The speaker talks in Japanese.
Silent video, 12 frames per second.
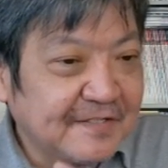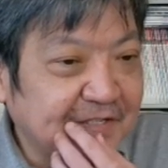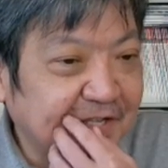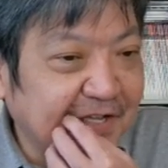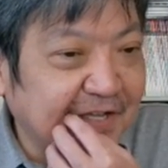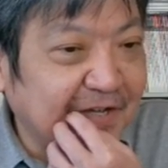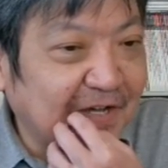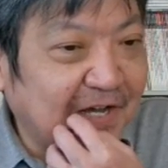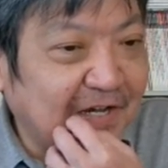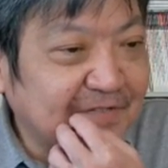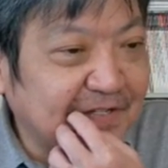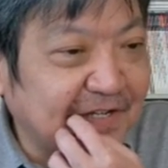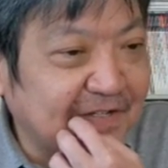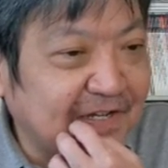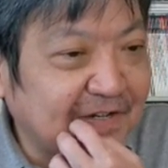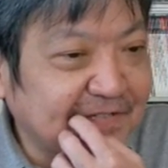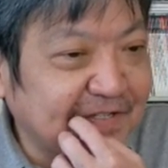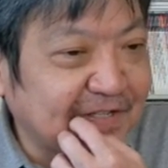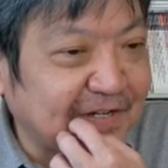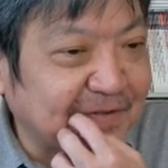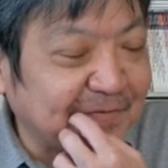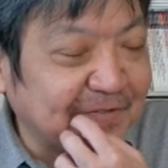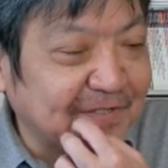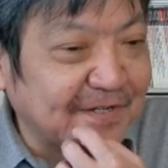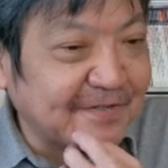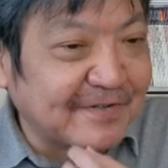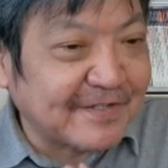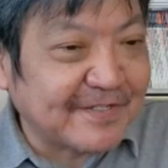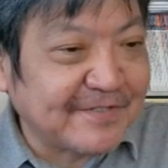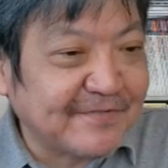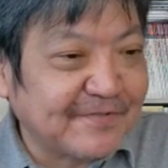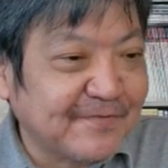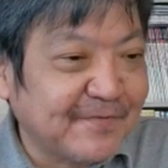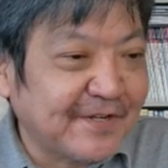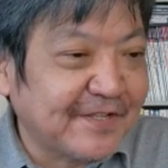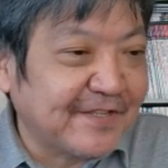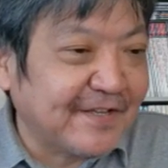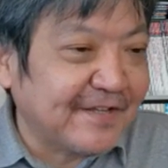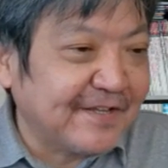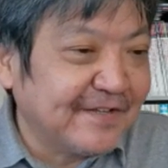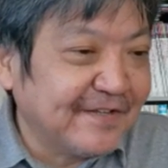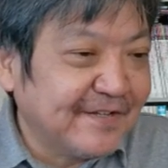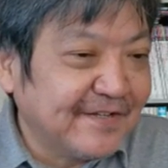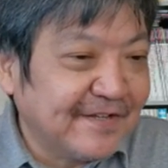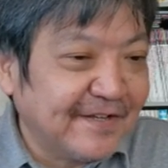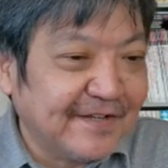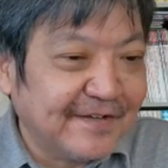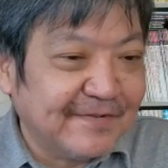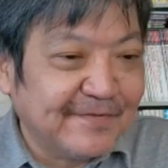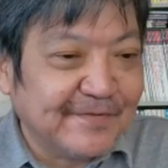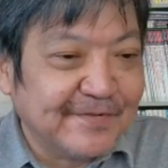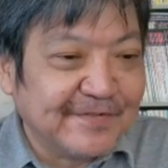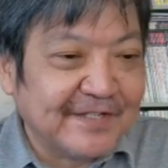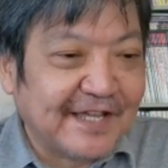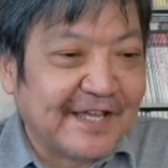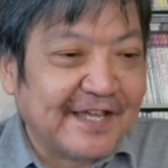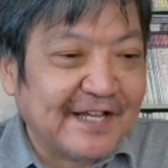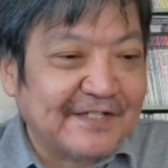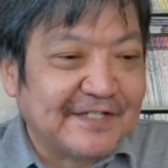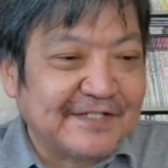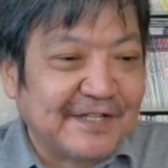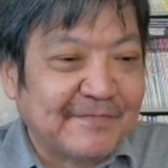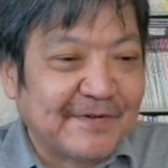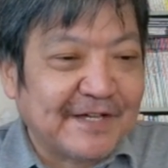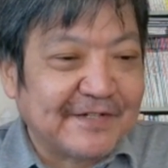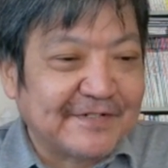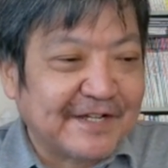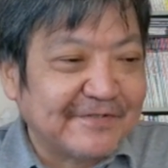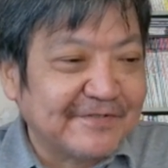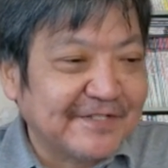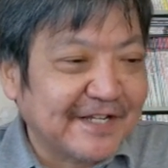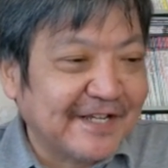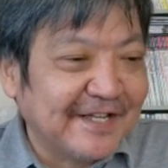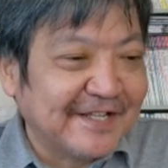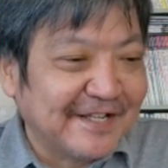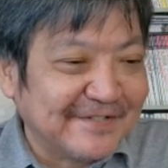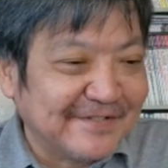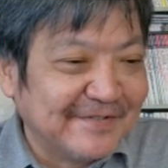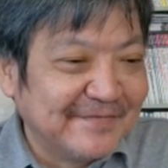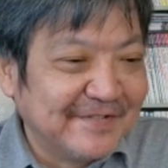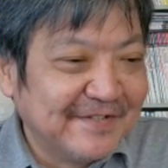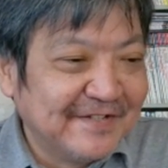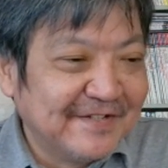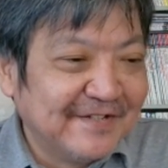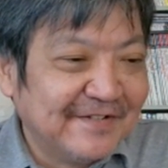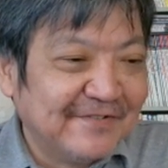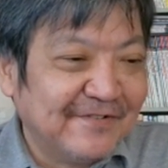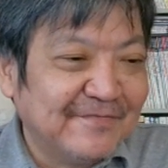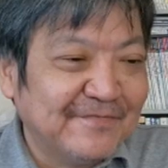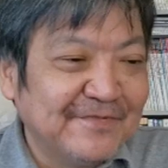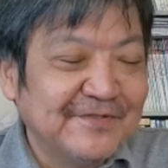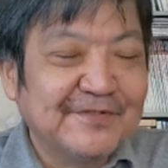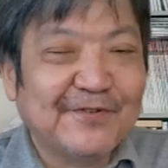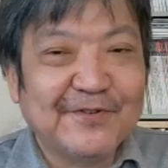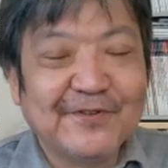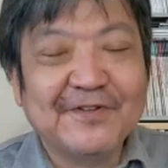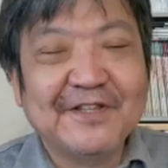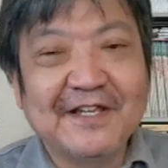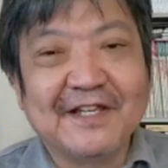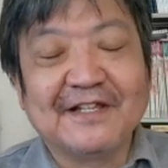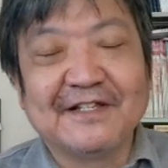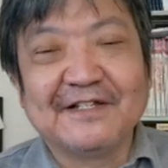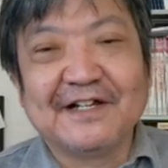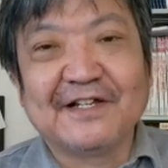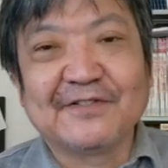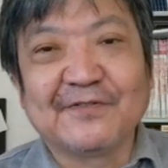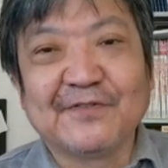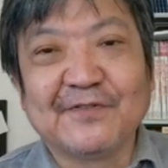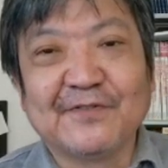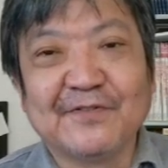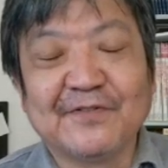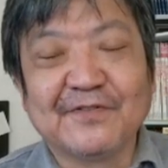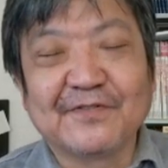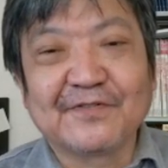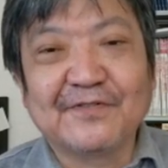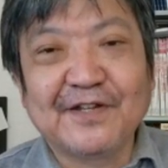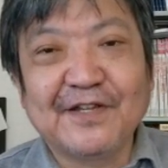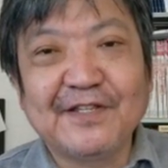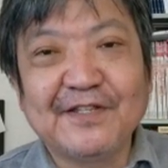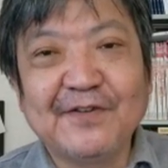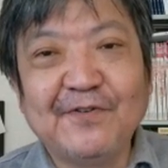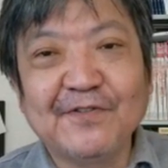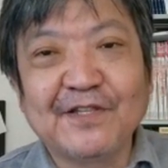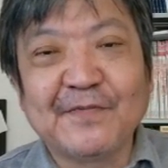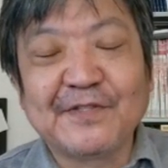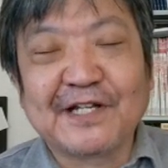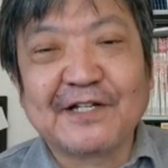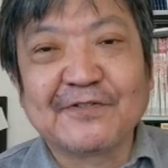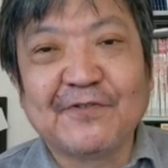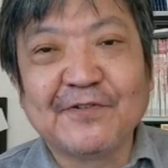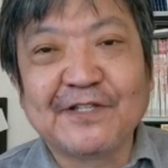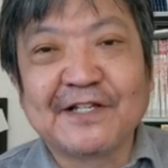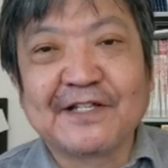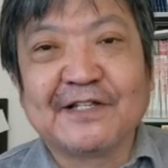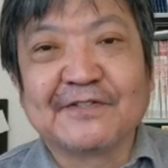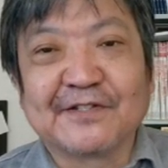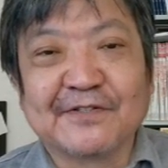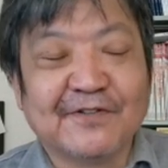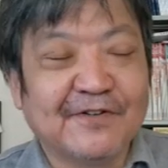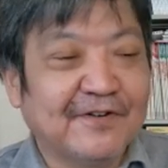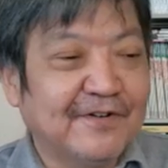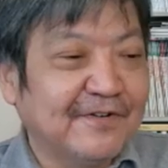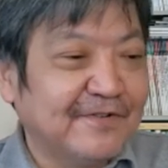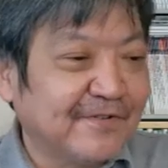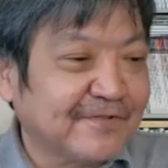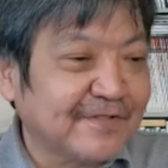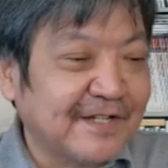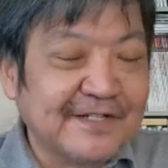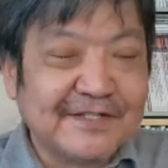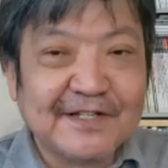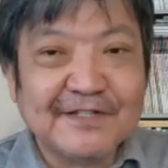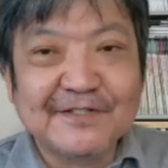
でアクアクセサリー持ってるのが申告漏れて、えー、なんや、2000万円ぐらい許したけえなと、論文盗用ね、あのー、これ、日本で見つかると大騒ぎなんですけど、お隣さんっ